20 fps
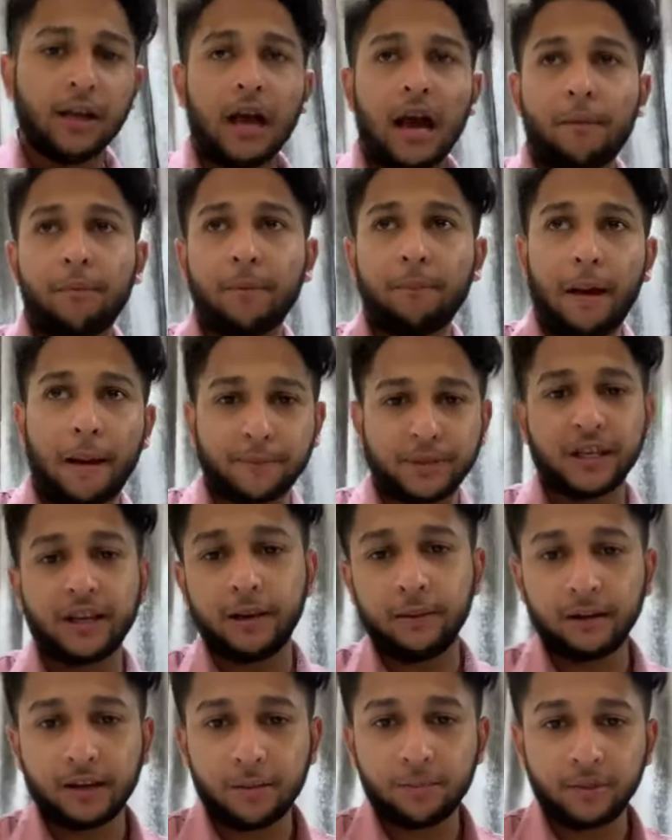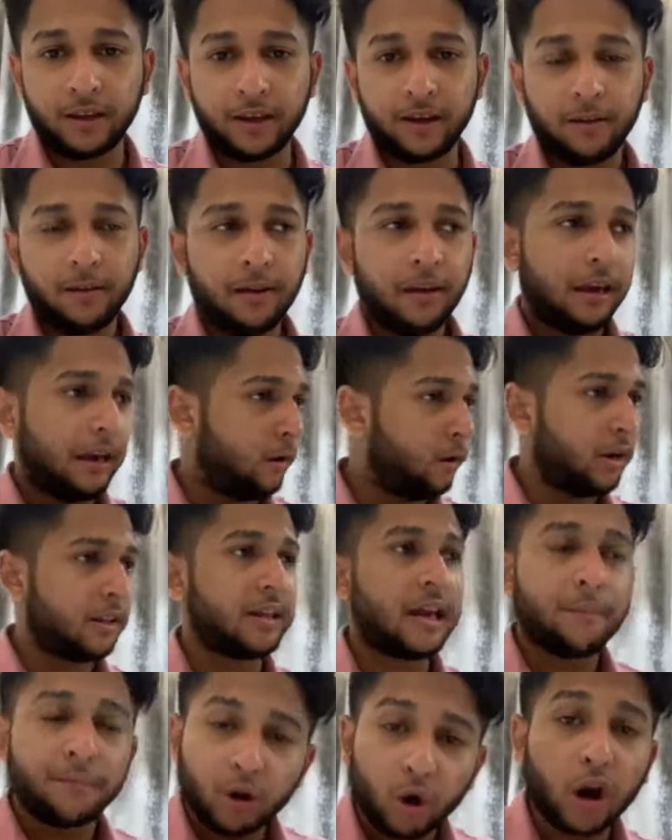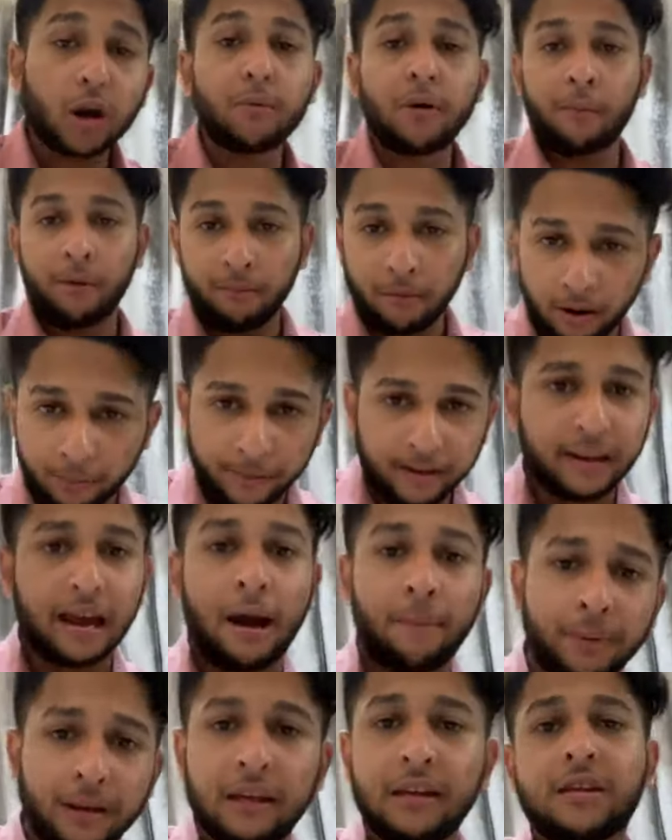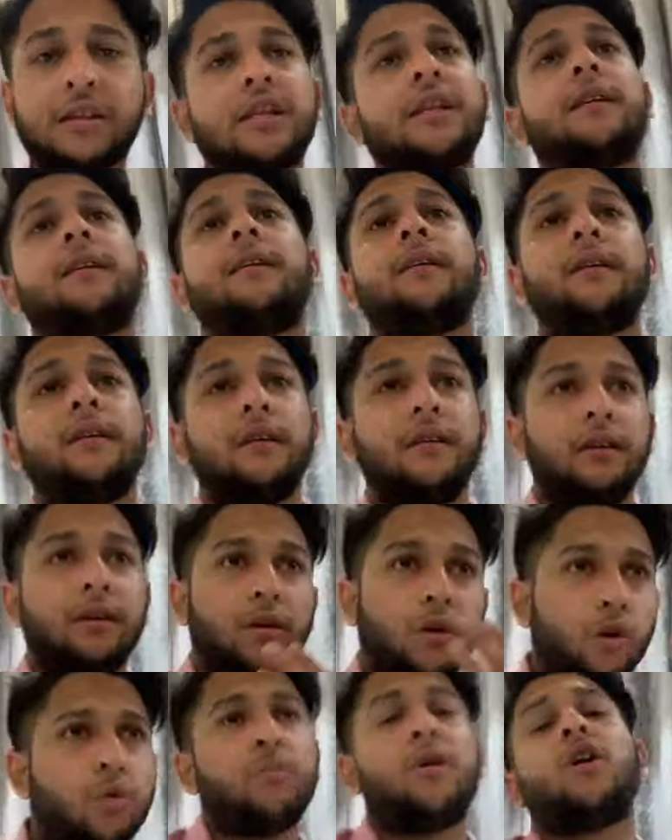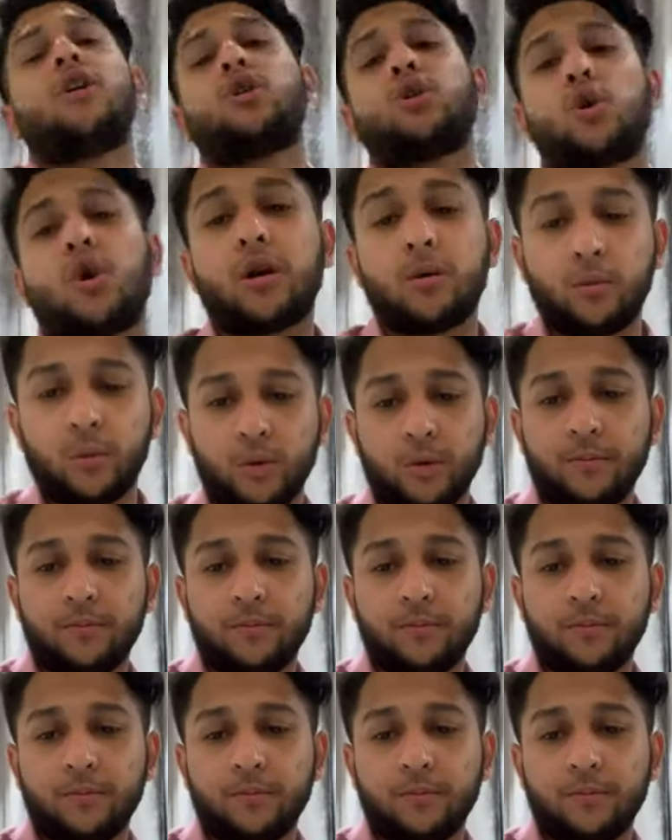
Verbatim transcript: আমার ব্যবসার ইনকাম দিয়ে এগুলো দিয়ে আমি করাবো আমার বাবা মাকে আমি নিজে ওমরা হজ করাবো